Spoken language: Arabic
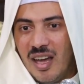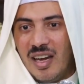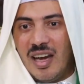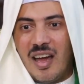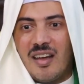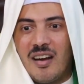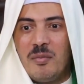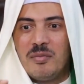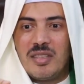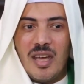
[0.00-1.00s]
هل
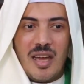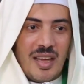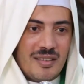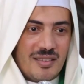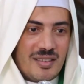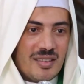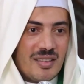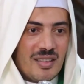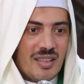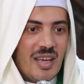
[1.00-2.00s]
أكرمت حد
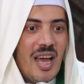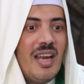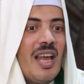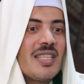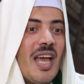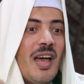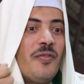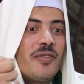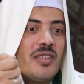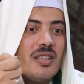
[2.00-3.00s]
هل
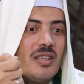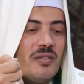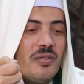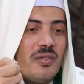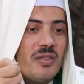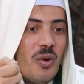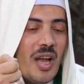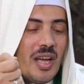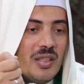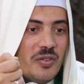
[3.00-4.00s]
أسعفت
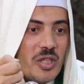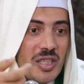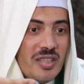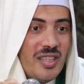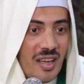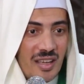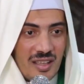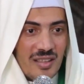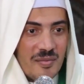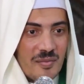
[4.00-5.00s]
واحد في شدة
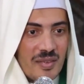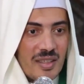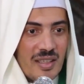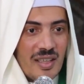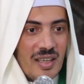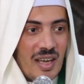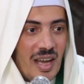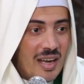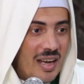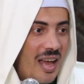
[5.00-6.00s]

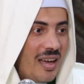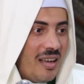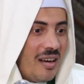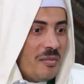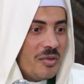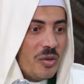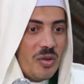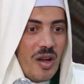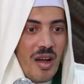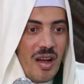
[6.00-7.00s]
هل أكرمت
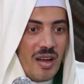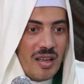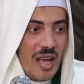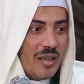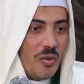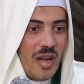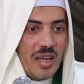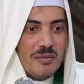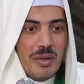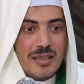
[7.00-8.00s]
جا يعني
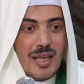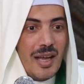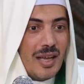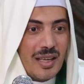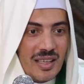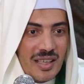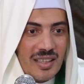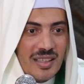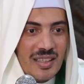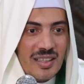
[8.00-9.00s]
واحد محتاج
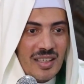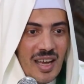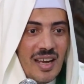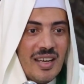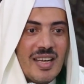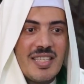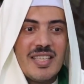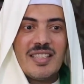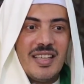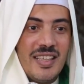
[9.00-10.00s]
هل
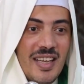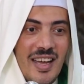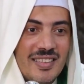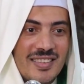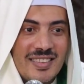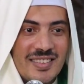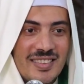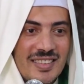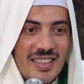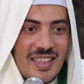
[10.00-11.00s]
كسيت عريان
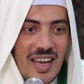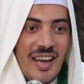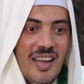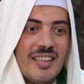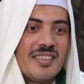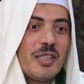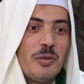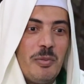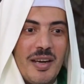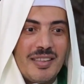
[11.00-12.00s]
هل
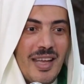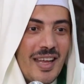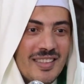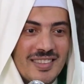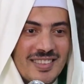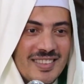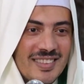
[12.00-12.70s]
غطيت بردان